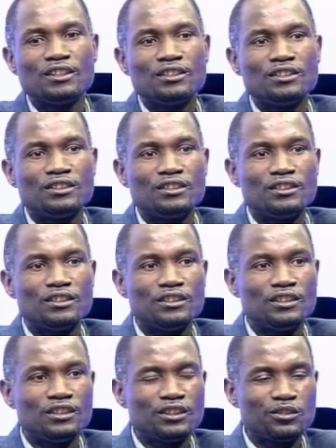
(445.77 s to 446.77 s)
eh,
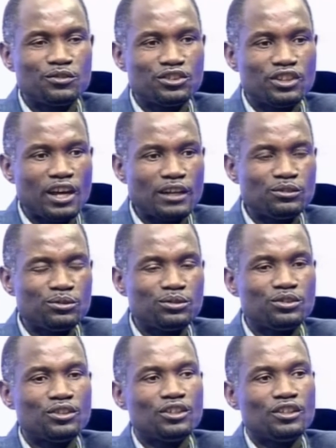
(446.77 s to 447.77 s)
entrevistados
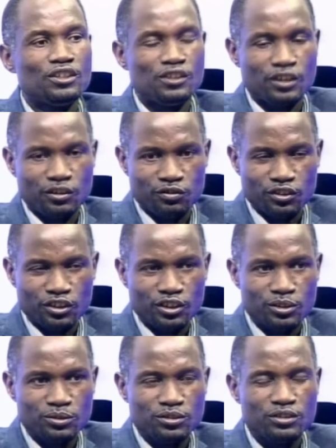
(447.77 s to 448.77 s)

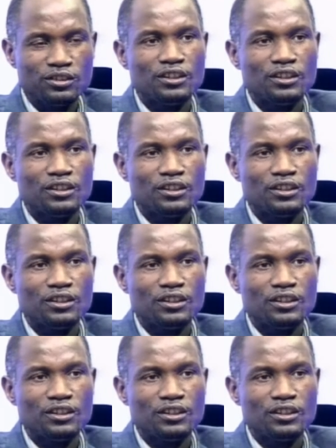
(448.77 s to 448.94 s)
referiram-se,